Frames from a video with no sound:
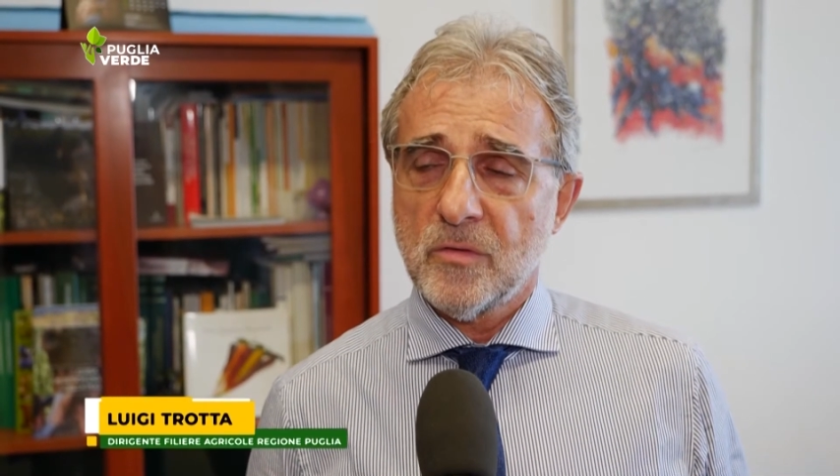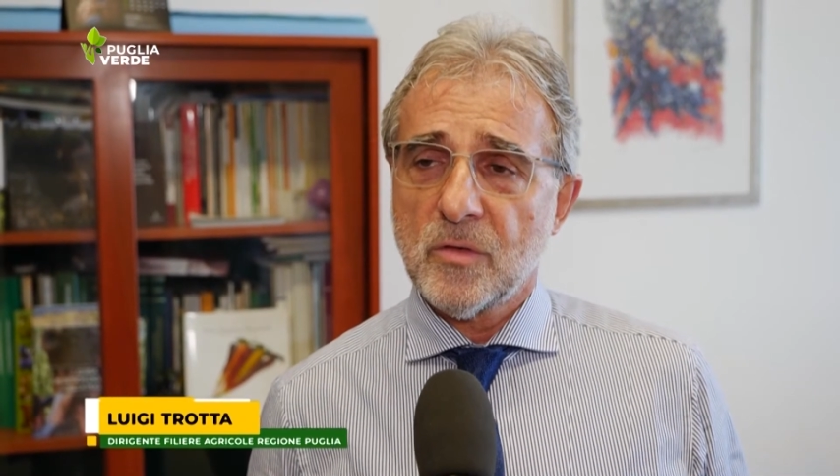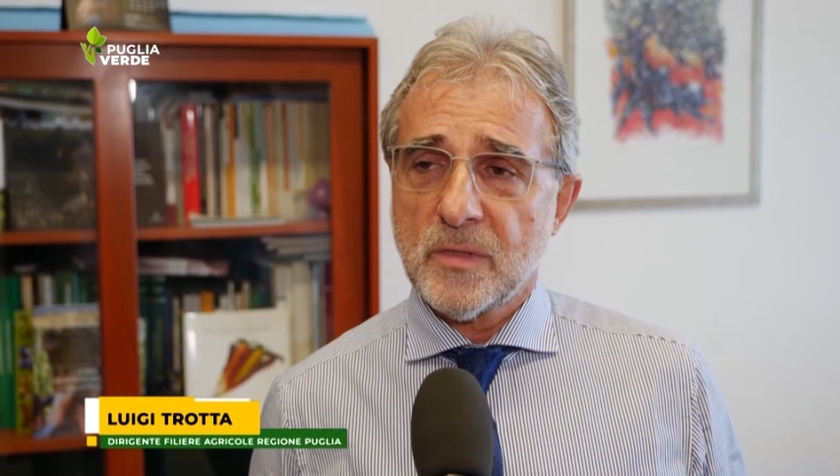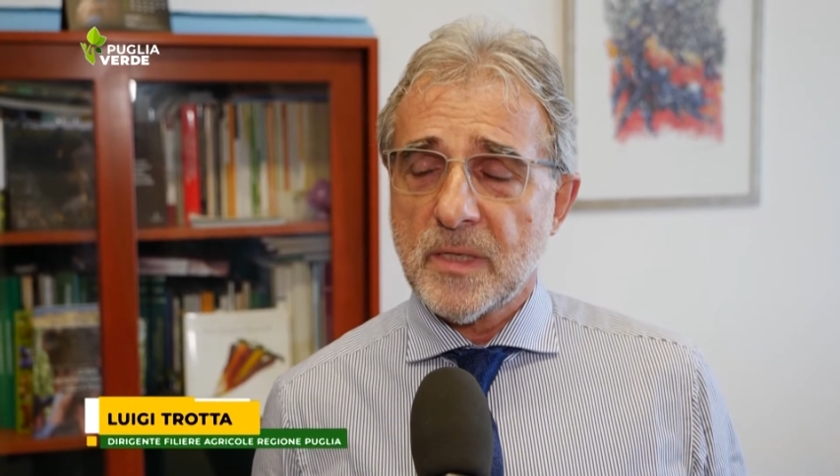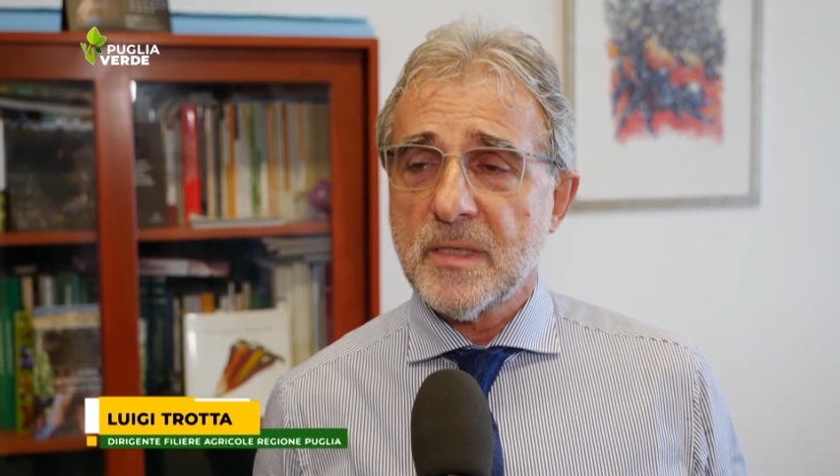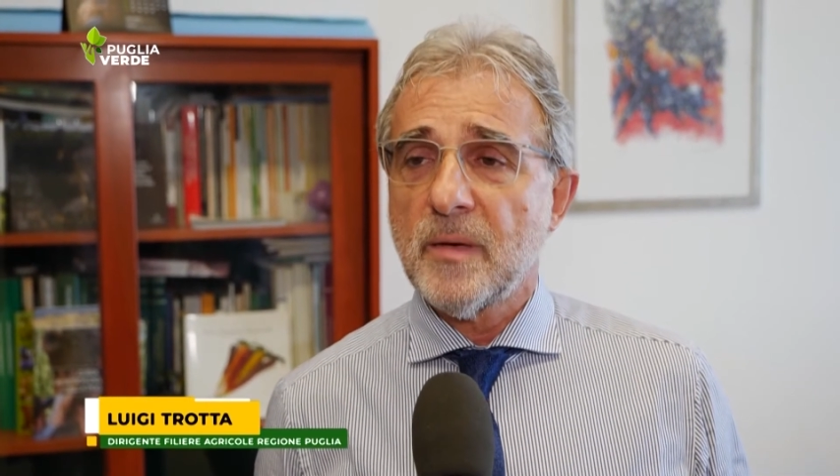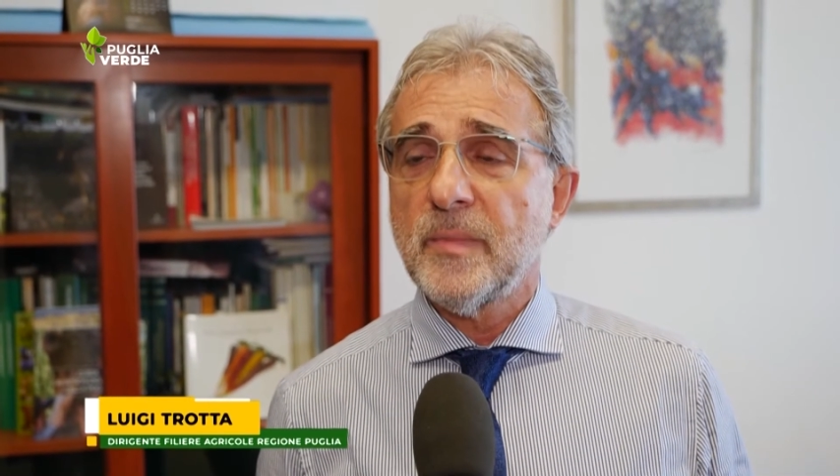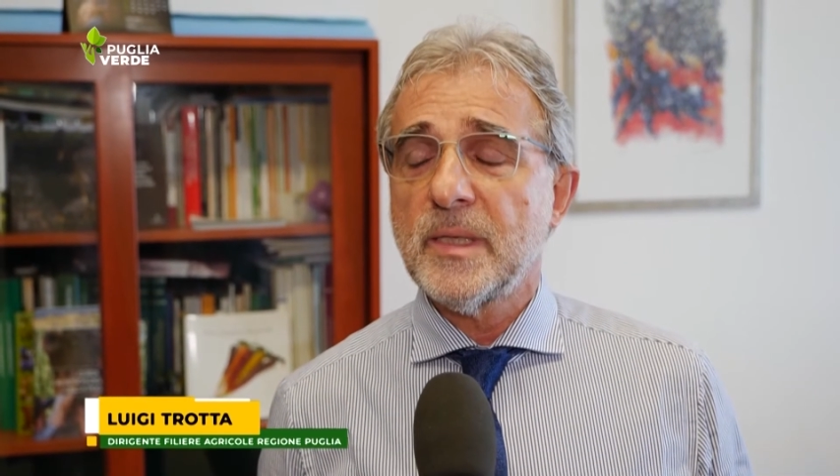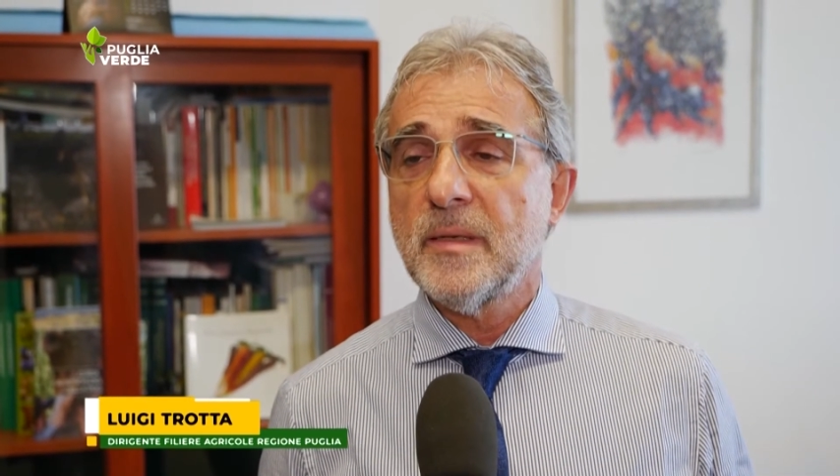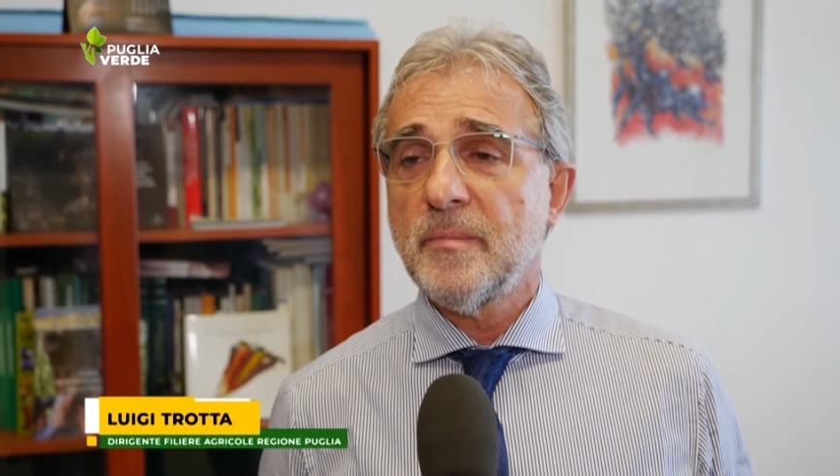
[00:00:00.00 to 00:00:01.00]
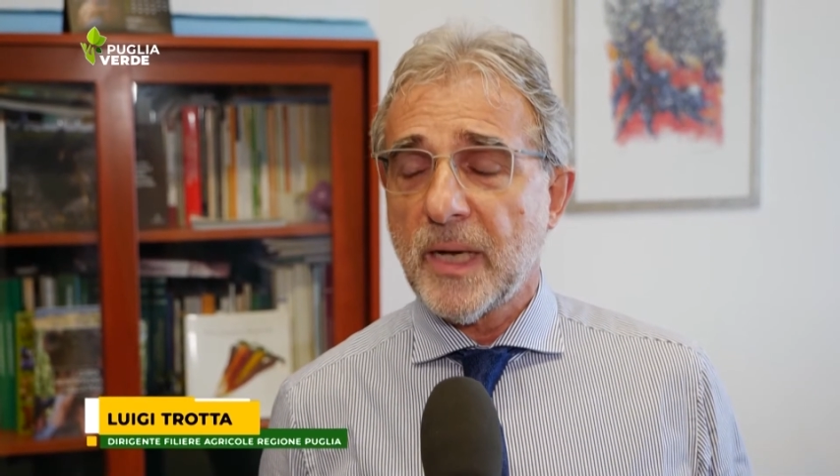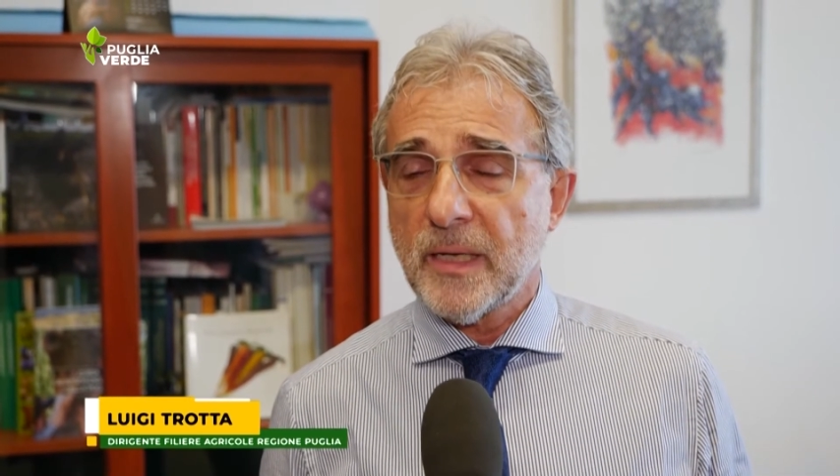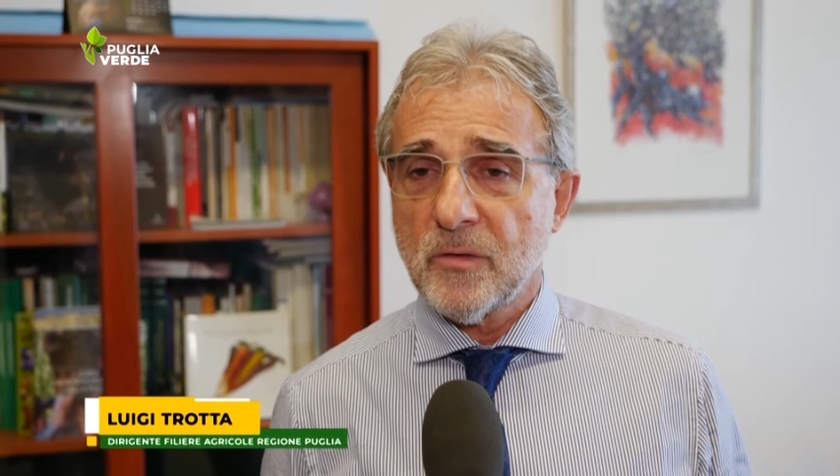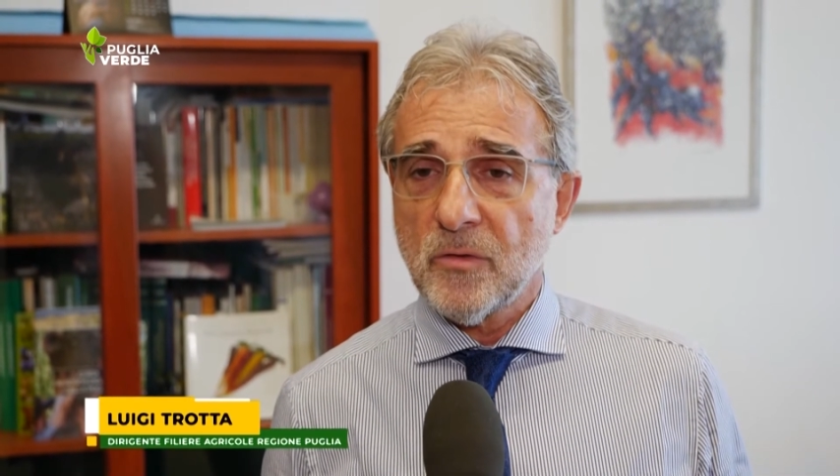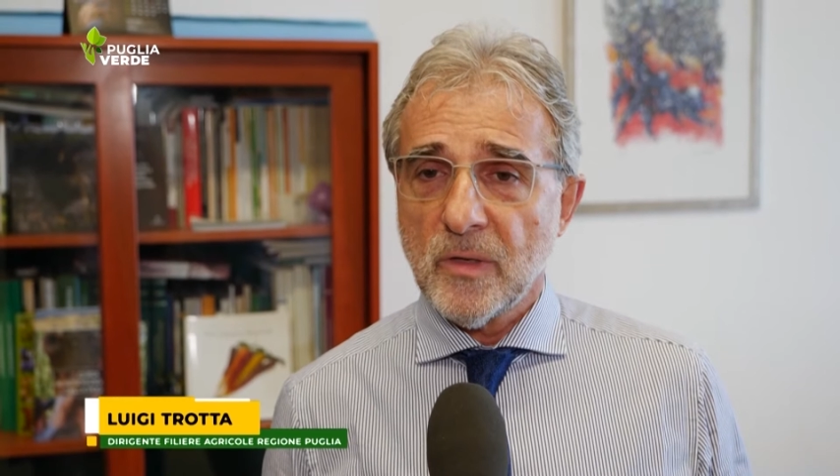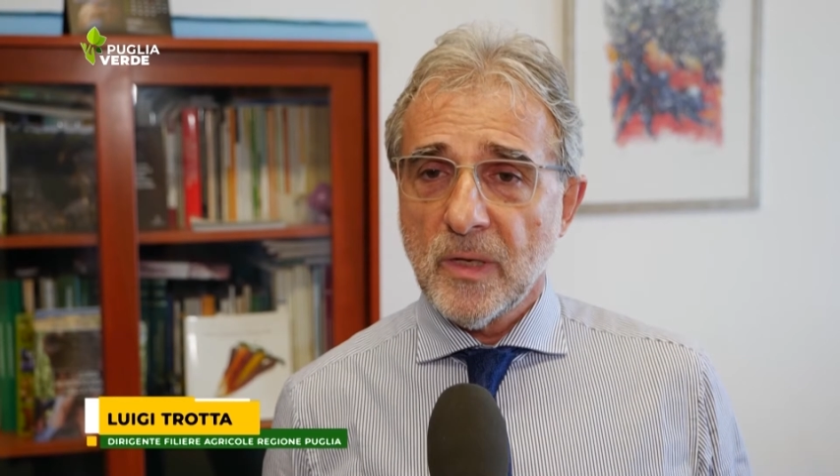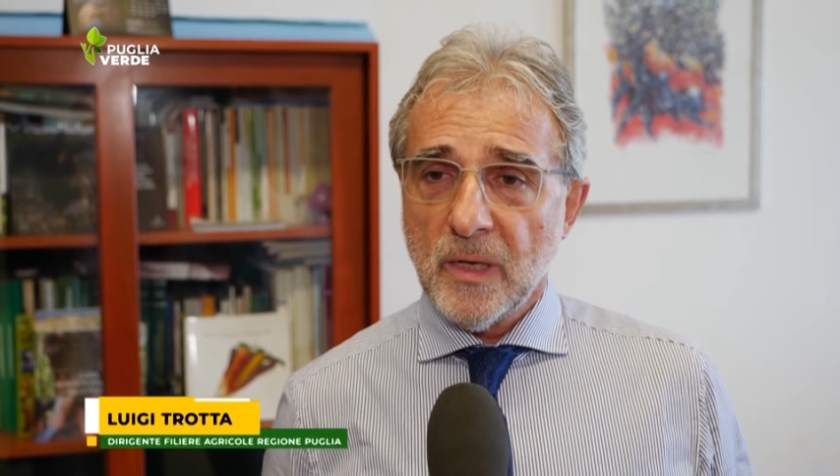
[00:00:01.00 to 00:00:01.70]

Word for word: sostanzialmente bando